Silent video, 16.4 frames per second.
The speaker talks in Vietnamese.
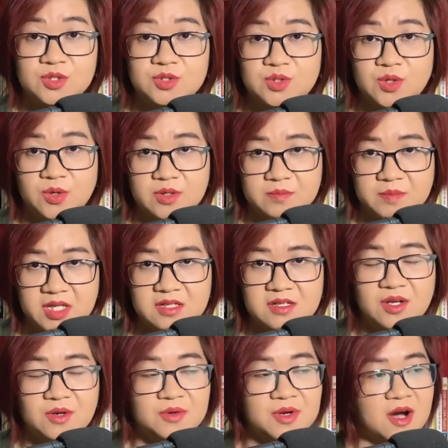Tôi biết
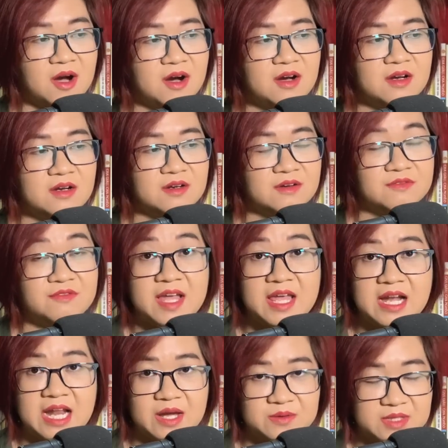điều đó
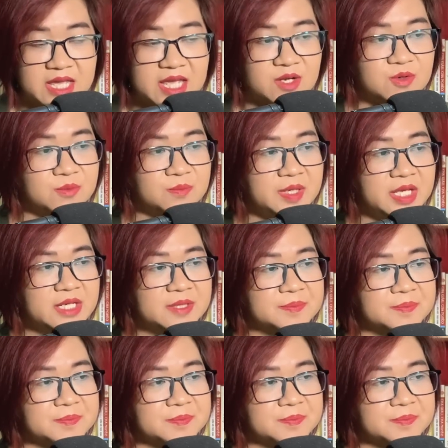và lão ta cũng biết.